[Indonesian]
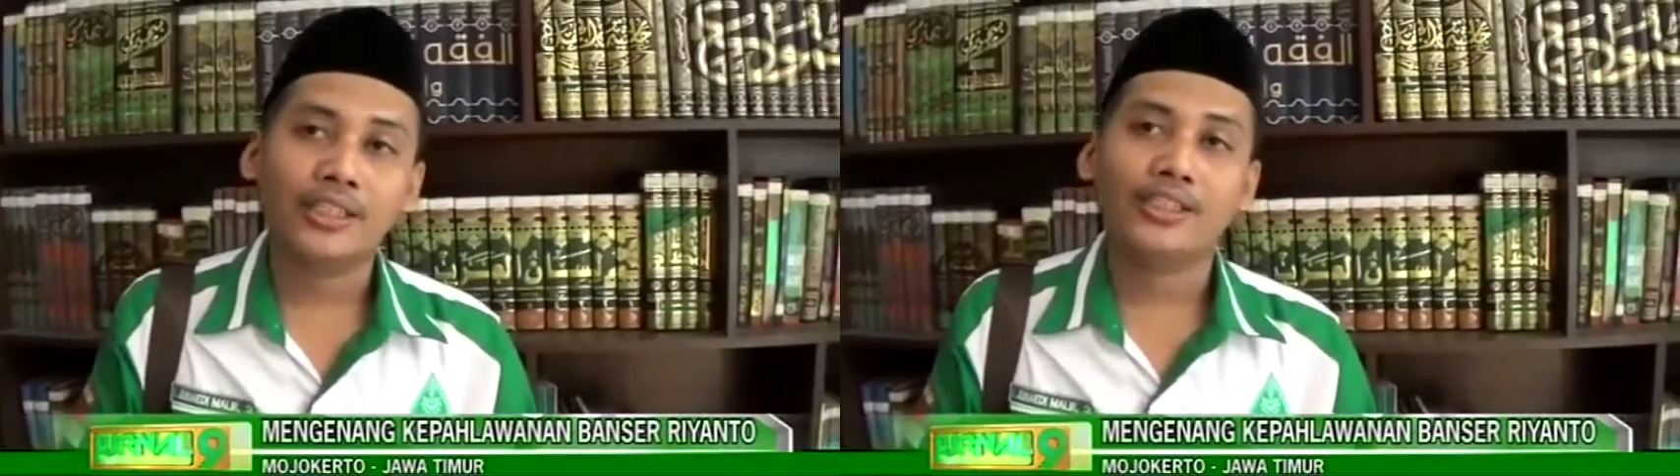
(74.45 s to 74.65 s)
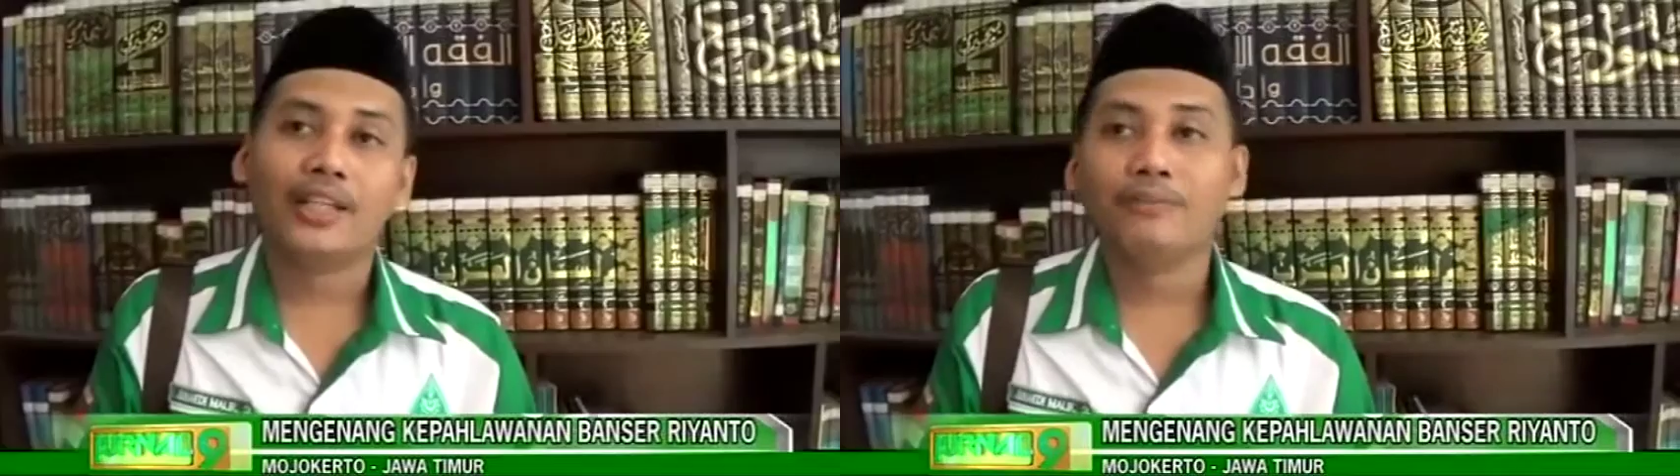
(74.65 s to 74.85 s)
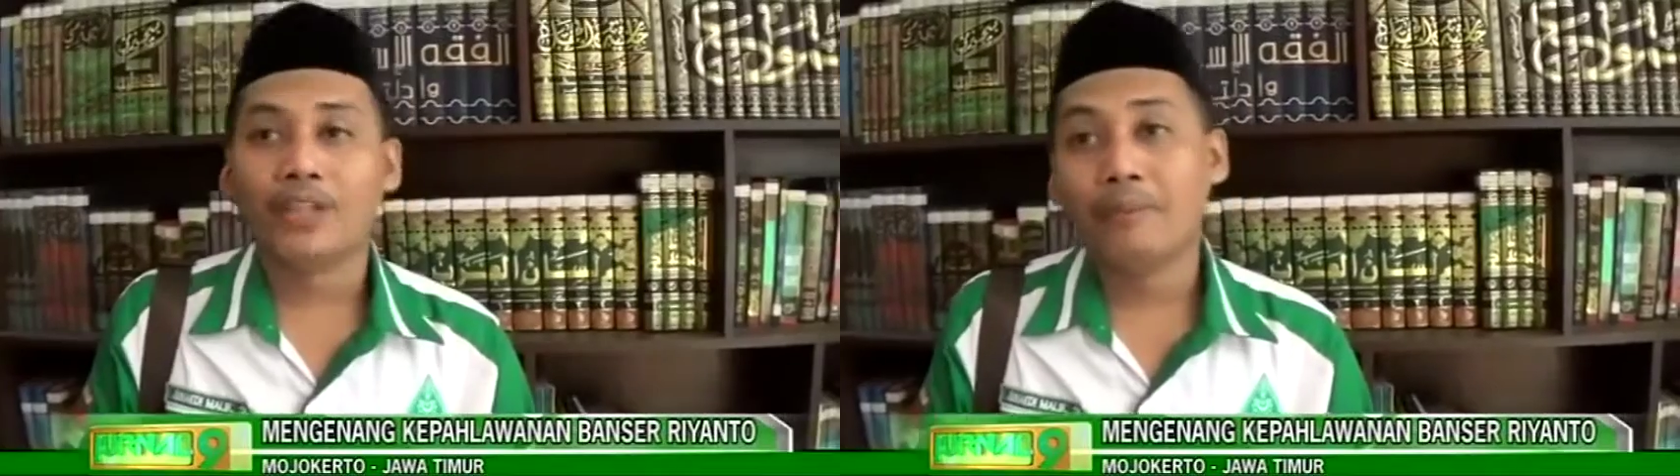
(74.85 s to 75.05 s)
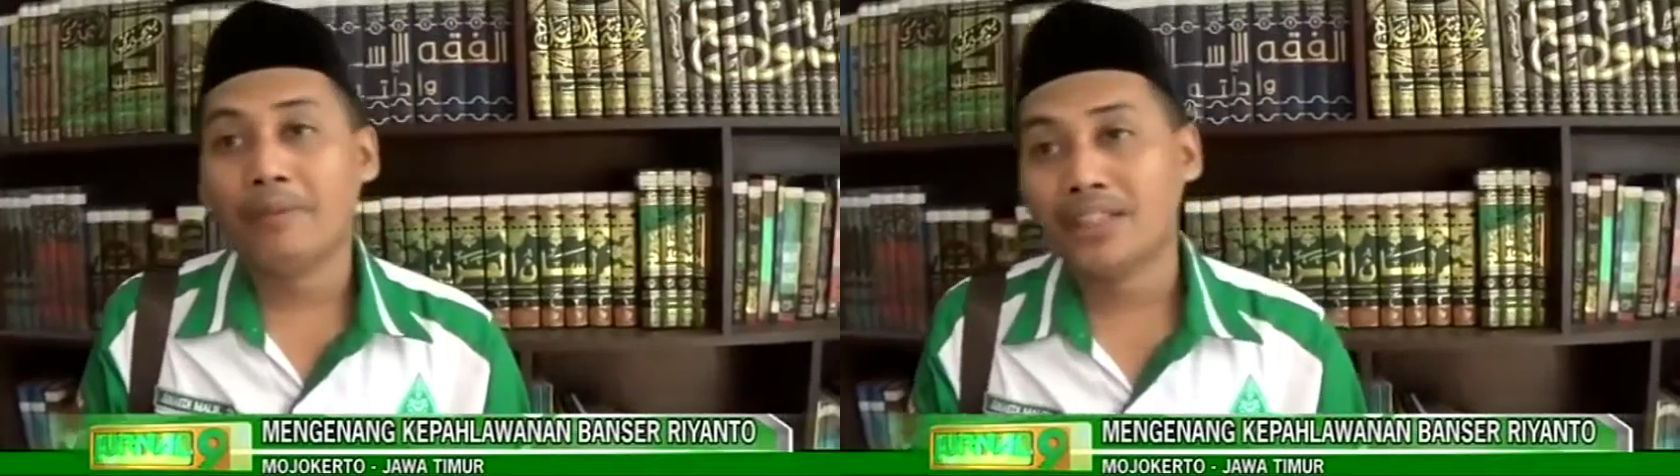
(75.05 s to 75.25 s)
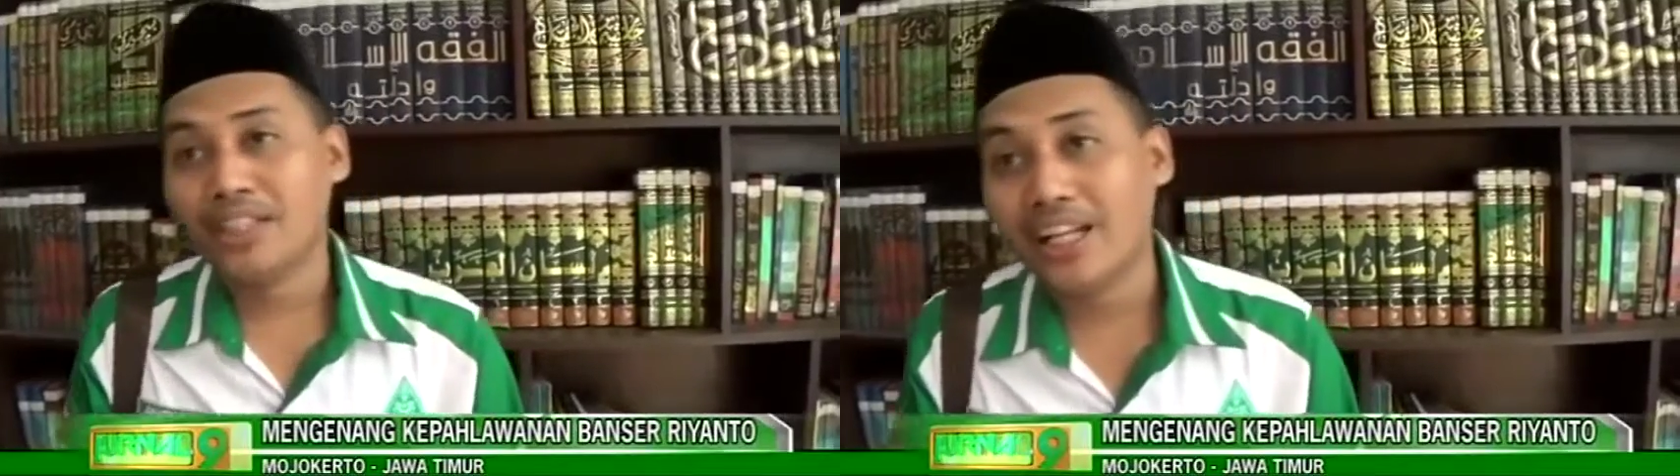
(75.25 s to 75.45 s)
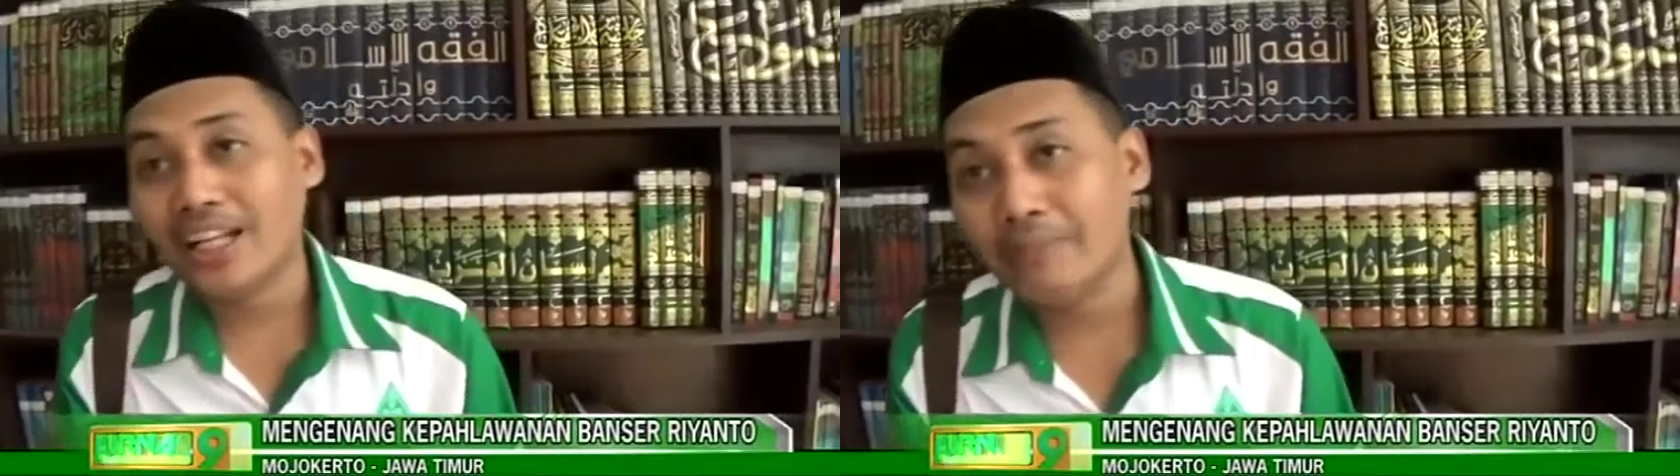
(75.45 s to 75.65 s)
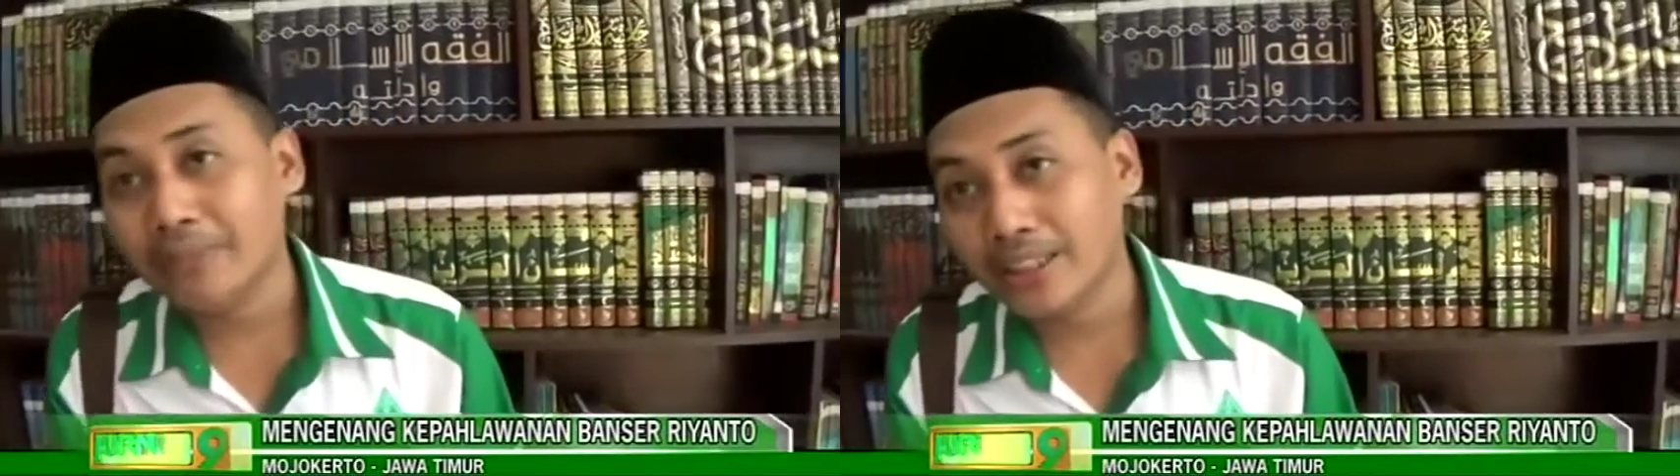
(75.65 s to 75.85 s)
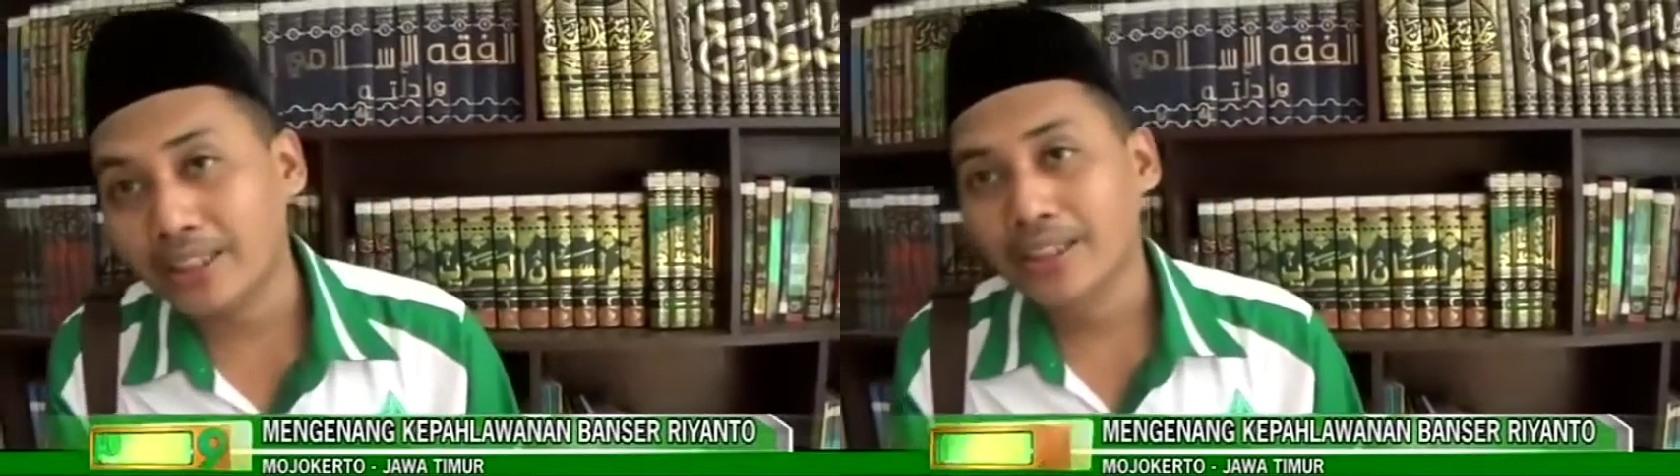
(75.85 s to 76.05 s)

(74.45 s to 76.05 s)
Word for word: Islam rahmatul alamin